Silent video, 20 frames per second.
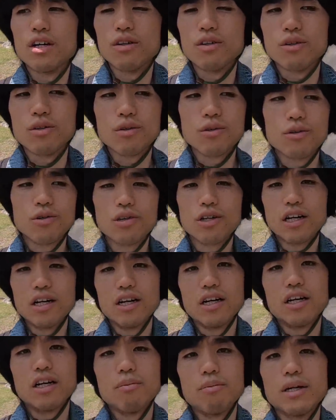いうところ
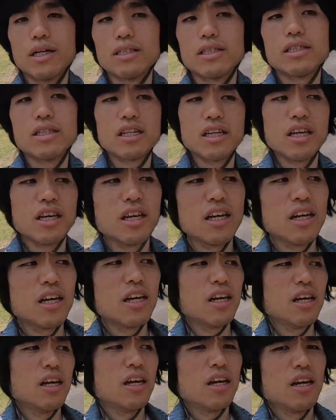があります。
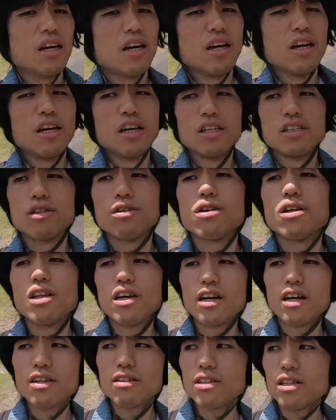それ
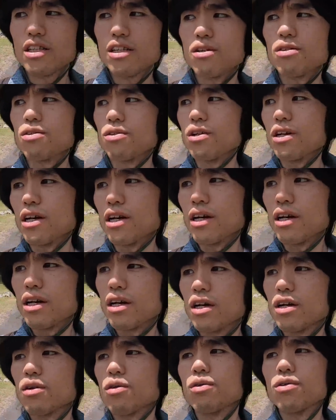で歩いてるとね、
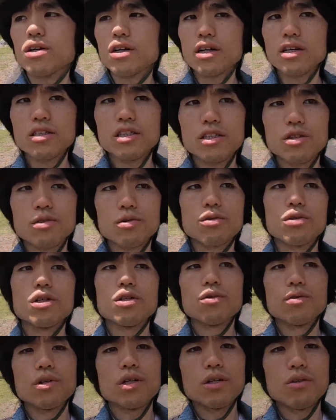こんな感じでちょっと
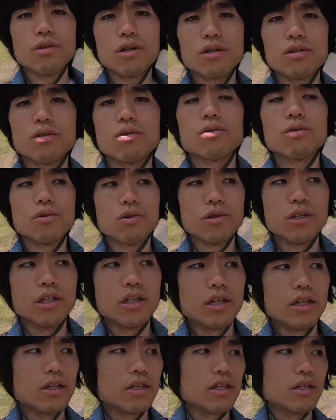人気のあるところ
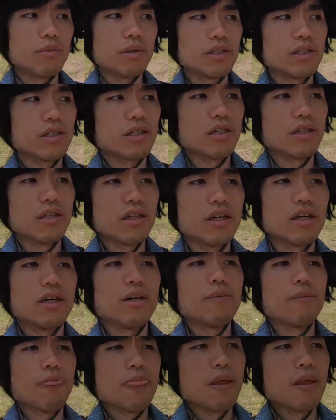に出てきましたんで、